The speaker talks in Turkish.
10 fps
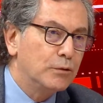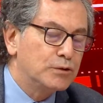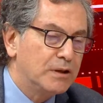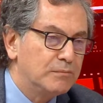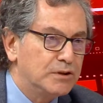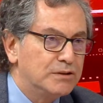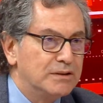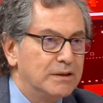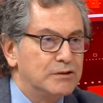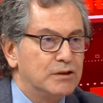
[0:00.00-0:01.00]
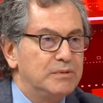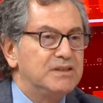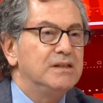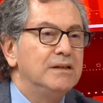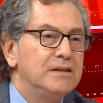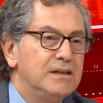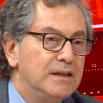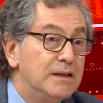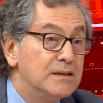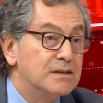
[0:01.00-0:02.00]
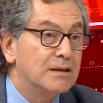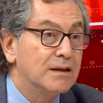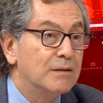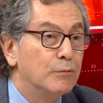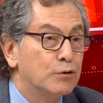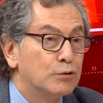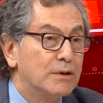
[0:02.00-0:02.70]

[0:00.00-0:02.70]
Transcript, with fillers: döşenmiştir neticede. Biz iyi, iyi insan aramıyoruz.